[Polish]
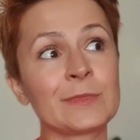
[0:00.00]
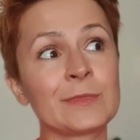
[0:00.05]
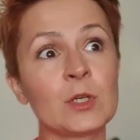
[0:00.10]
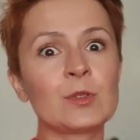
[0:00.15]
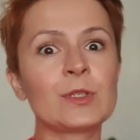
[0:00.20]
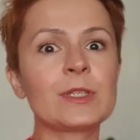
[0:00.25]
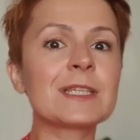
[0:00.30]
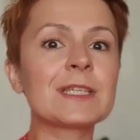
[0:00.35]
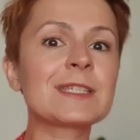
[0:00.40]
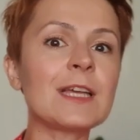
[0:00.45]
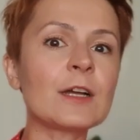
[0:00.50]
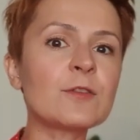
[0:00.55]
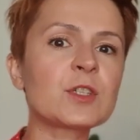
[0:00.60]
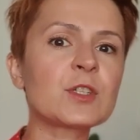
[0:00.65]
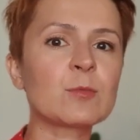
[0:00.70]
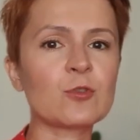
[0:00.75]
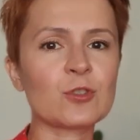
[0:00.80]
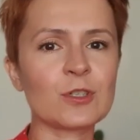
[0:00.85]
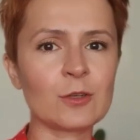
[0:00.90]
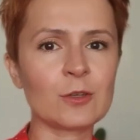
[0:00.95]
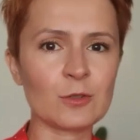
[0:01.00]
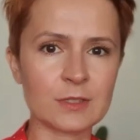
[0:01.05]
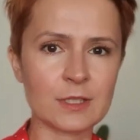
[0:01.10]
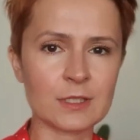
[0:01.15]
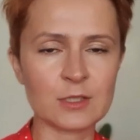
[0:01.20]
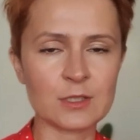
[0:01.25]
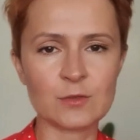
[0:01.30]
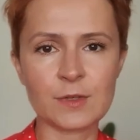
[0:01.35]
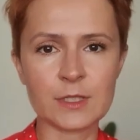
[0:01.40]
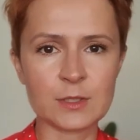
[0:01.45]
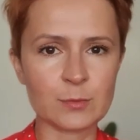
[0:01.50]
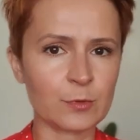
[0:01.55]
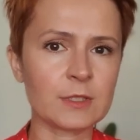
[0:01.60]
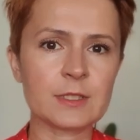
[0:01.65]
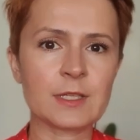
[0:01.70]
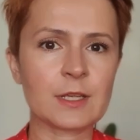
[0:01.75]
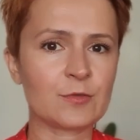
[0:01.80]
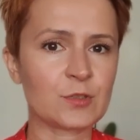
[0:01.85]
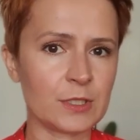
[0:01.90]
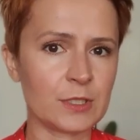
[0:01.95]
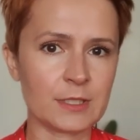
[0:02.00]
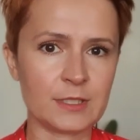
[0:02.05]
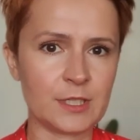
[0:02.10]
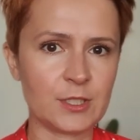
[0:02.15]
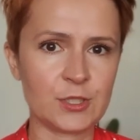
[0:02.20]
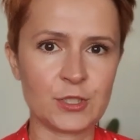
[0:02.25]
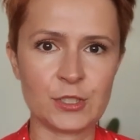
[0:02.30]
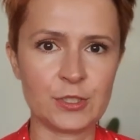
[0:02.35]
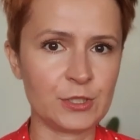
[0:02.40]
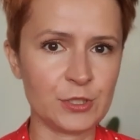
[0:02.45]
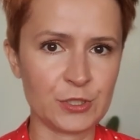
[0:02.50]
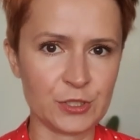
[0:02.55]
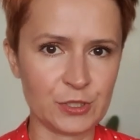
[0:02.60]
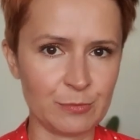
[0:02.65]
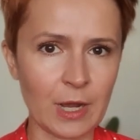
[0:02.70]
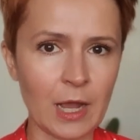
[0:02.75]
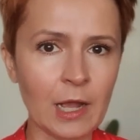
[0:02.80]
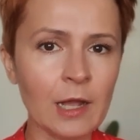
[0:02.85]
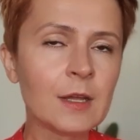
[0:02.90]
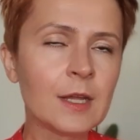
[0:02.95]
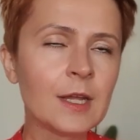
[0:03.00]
no nie zawsze można go zastosować, bo nie zawsze jest jesień i zima,